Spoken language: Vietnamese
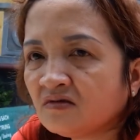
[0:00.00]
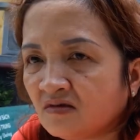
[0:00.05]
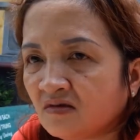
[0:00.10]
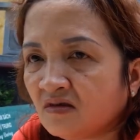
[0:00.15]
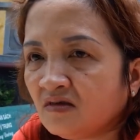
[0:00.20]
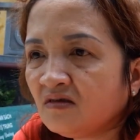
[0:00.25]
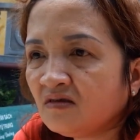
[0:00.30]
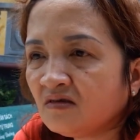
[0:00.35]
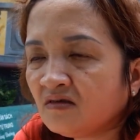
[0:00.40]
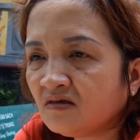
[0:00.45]

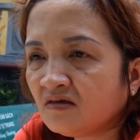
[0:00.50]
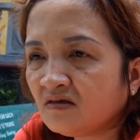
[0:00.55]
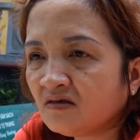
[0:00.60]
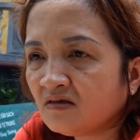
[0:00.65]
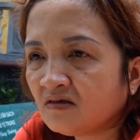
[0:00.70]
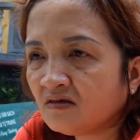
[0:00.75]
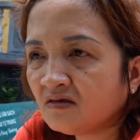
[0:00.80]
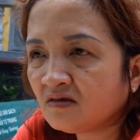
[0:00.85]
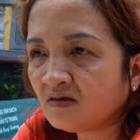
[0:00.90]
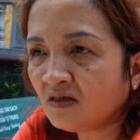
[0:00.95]
Đó.
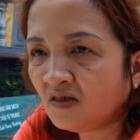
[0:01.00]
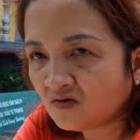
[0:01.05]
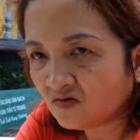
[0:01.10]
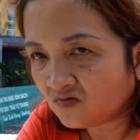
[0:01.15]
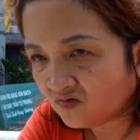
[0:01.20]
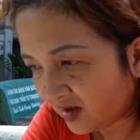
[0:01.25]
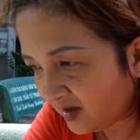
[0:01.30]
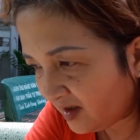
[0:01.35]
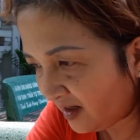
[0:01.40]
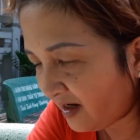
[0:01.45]
Thích
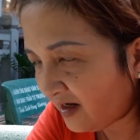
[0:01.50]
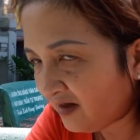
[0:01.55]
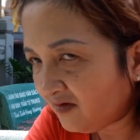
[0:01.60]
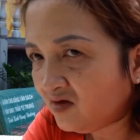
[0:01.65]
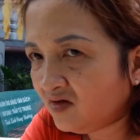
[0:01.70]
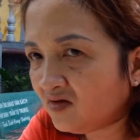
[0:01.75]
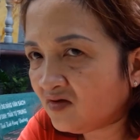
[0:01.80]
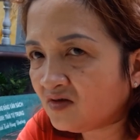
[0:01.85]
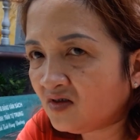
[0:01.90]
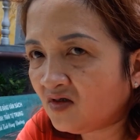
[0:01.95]
ngủ ghế đá
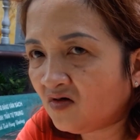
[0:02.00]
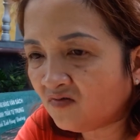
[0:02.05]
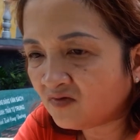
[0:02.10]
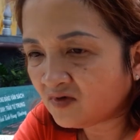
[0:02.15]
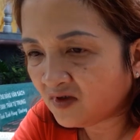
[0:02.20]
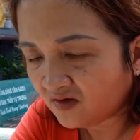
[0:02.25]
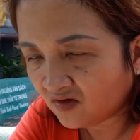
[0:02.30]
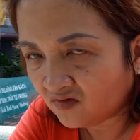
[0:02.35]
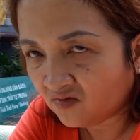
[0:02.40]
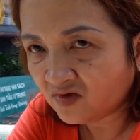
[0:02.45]
cũng được, chứ
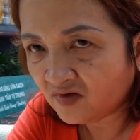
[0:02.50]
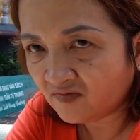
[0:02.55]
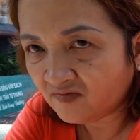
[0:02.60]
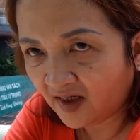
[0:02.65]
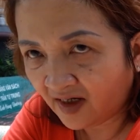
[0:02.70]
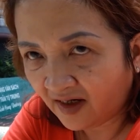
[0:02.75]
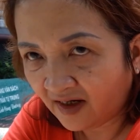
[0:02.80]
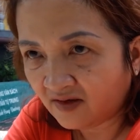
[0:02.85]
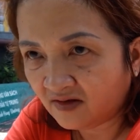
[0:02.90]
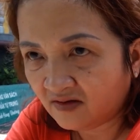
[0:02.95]
không thích ngủ
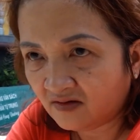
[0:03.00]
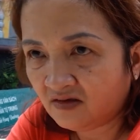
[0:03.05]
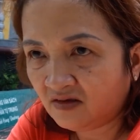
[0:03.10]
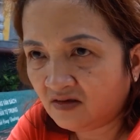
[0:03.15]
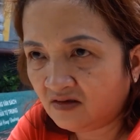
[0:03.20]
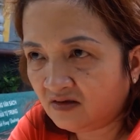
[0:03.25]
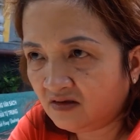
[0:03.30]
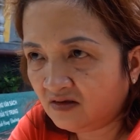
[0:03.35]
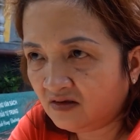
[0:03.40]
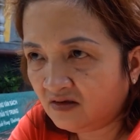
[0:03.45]
trong nhà nữa.